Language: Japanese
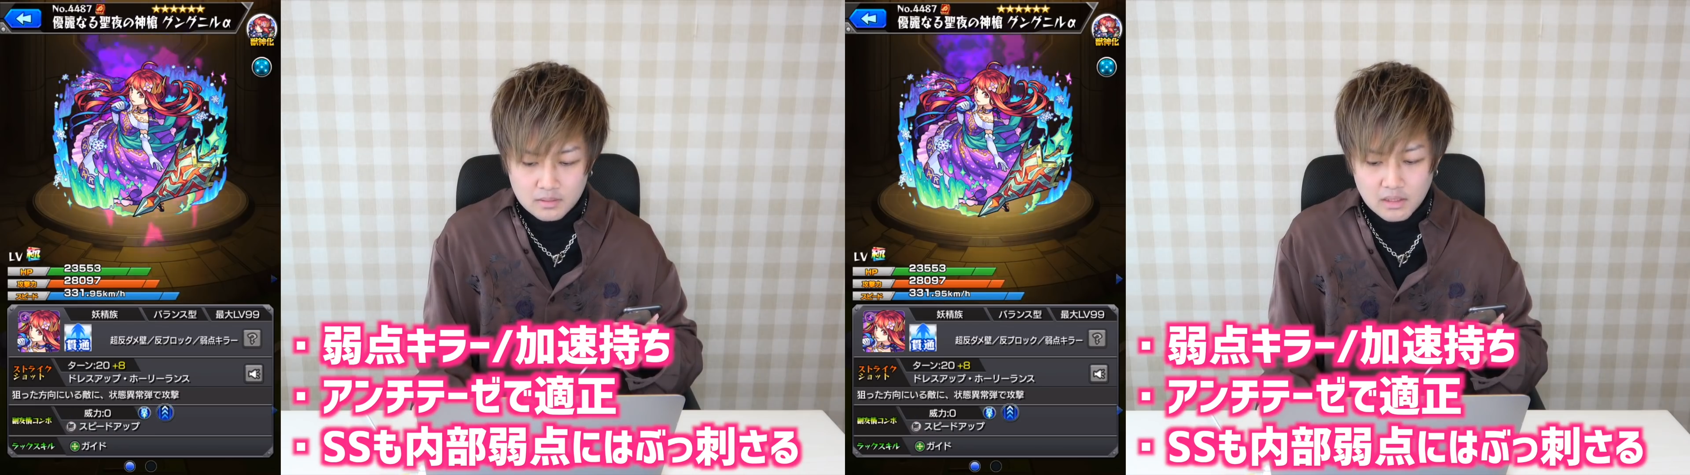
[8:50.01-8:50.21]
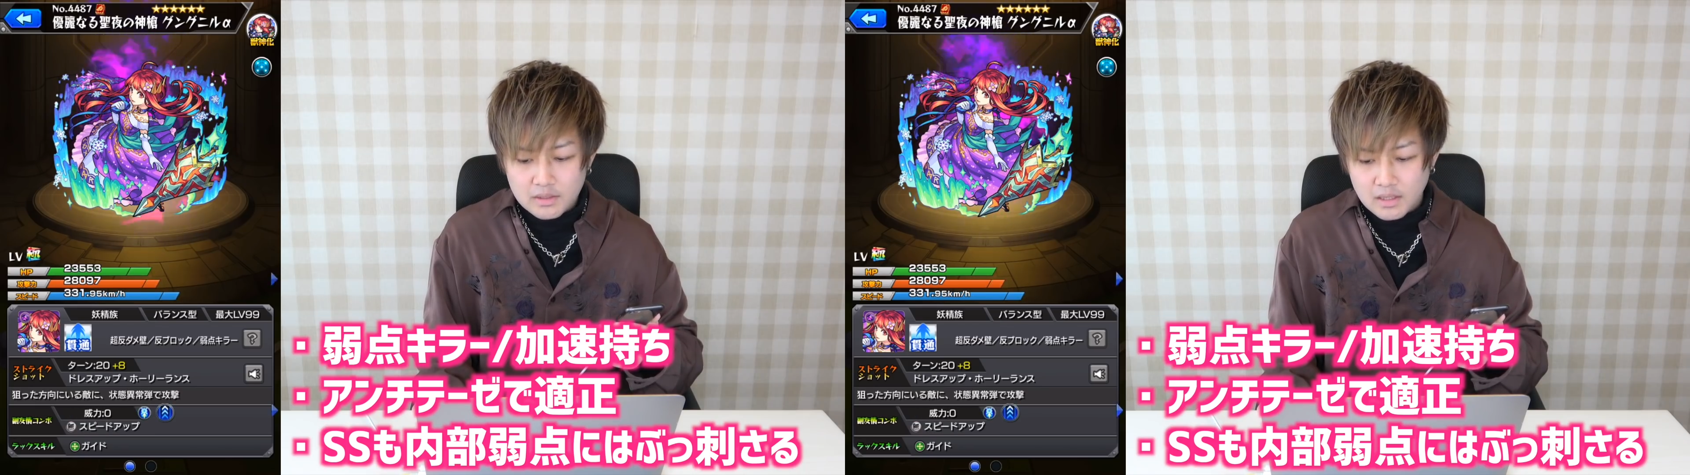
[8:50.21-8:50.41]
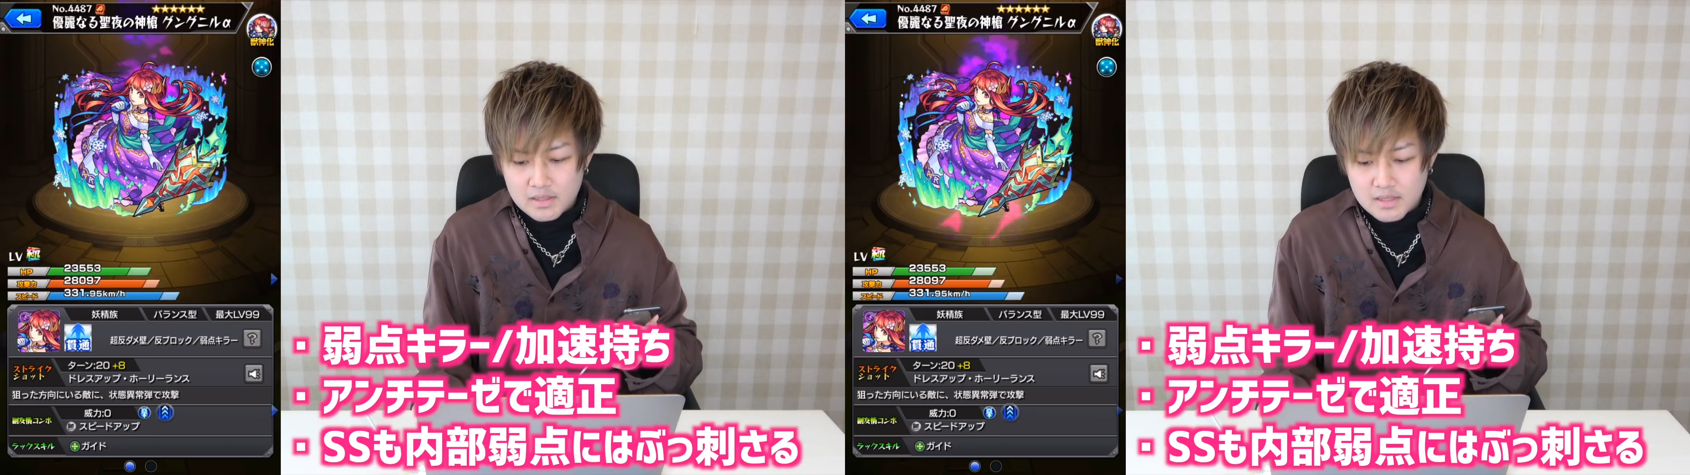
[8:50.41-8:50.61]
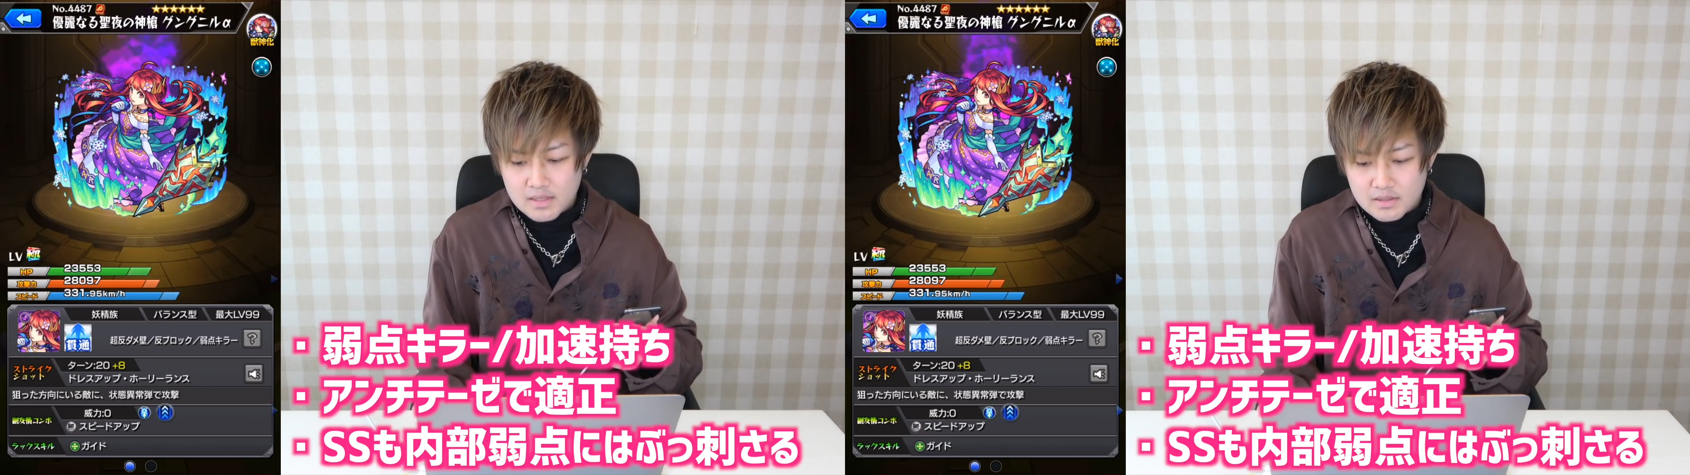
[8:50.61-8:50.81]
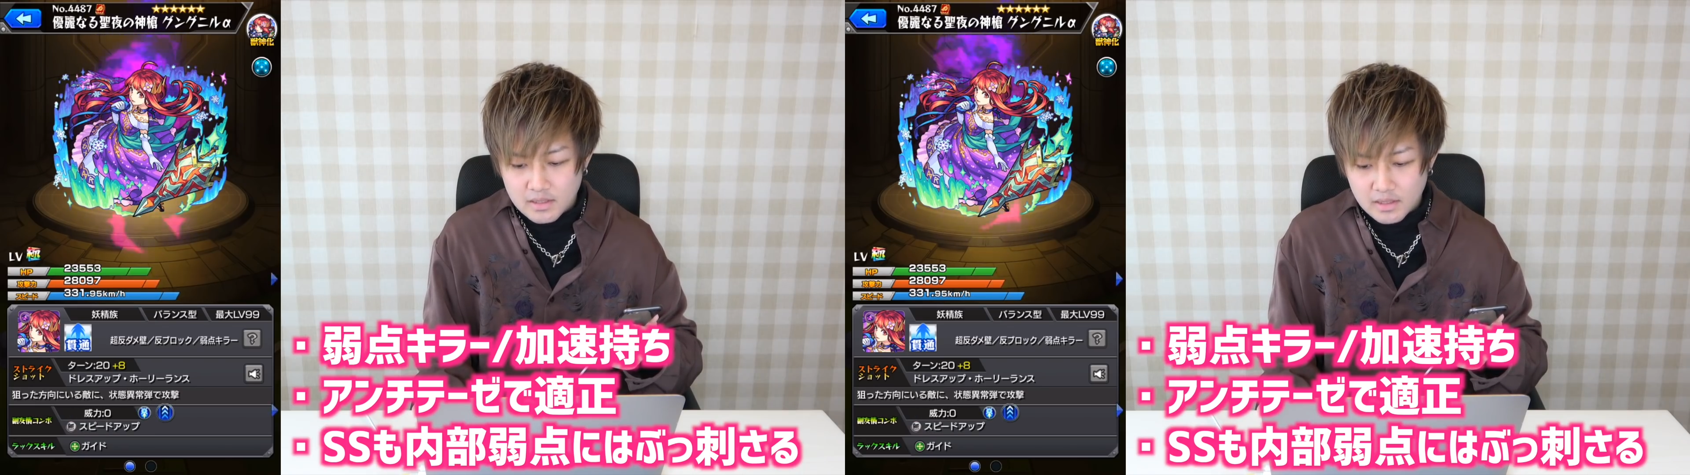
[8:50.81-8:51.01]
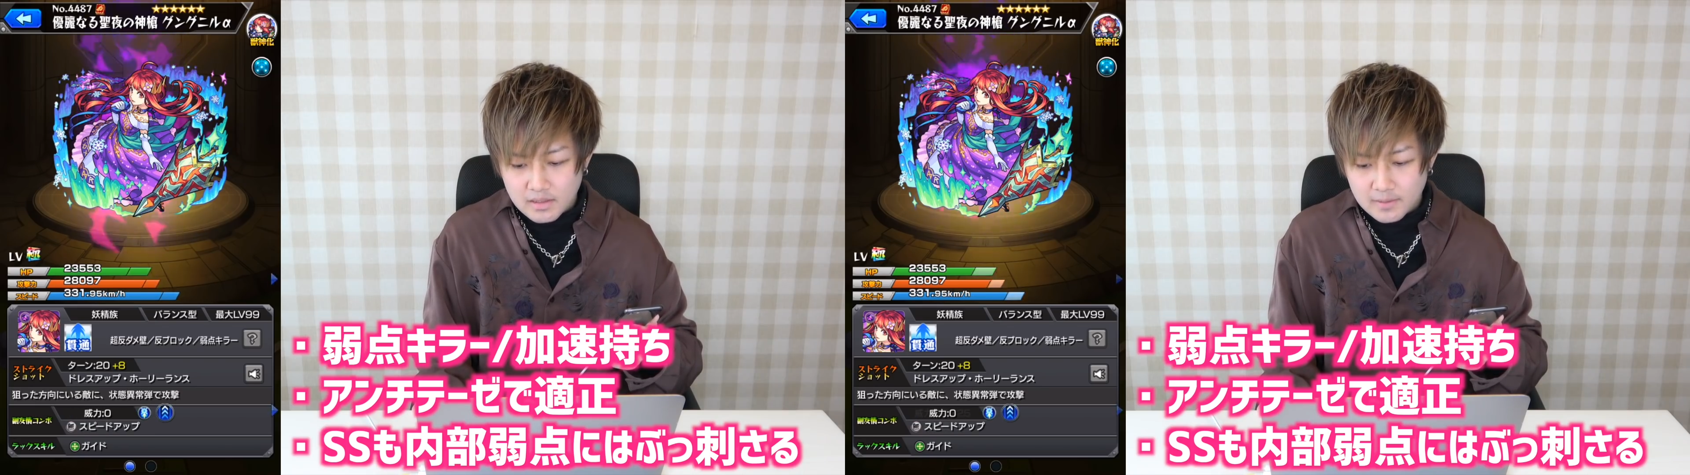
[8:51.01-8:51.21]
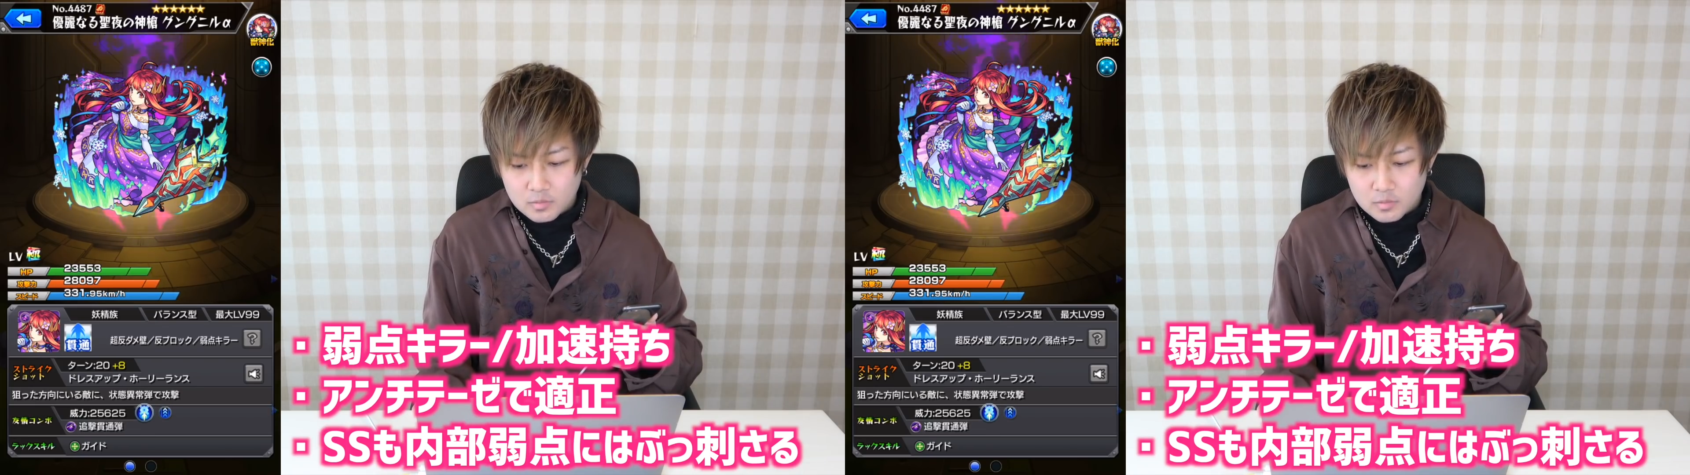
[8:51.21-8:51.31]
ただね SS で